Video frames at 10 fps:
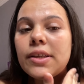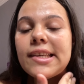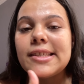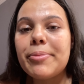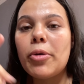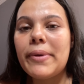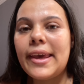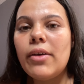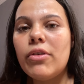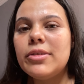Isso é porque eu
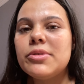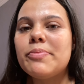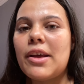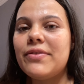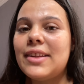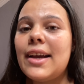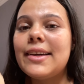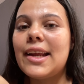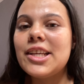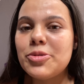peguei ônibus pra vir da
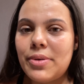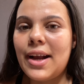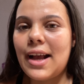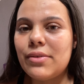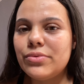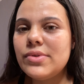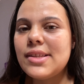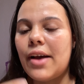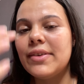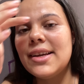creche pra cá com o
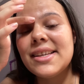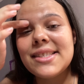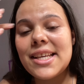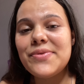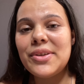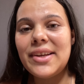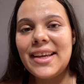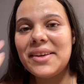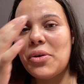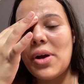Gustavo. Vocês viram
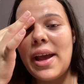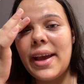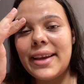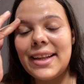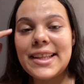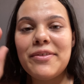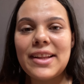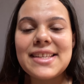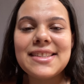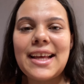aí é, que ele tava
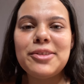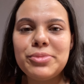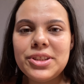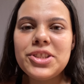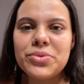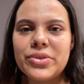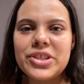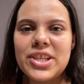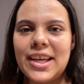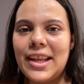lá sentado bonitinho quando eu
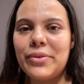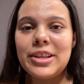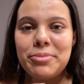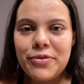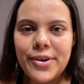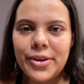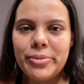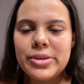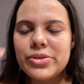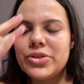cheguei, né? Quando ele me viu, ele
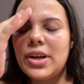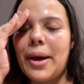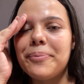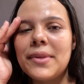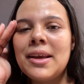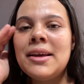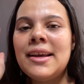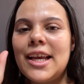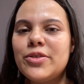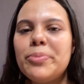começou a chorar.
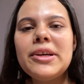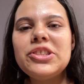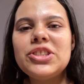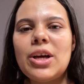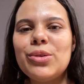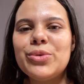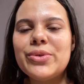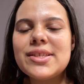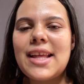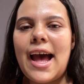Esse é o primeiro dia de aula do
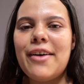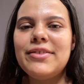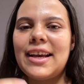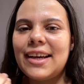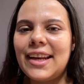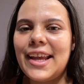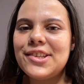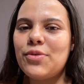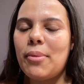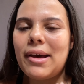Gustavo na
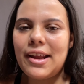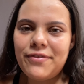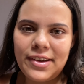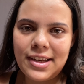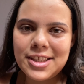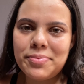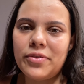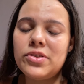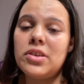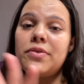creche, uma maravilha. As
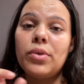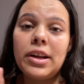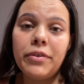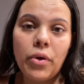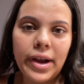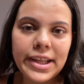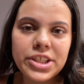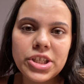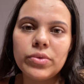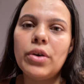professoras falaram que ele ficou
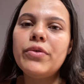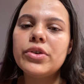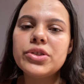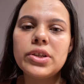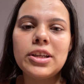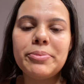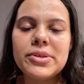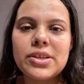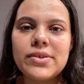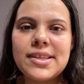quietinho, não ficou chorando
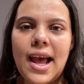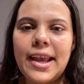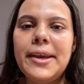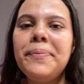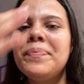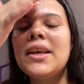depois que eu saí.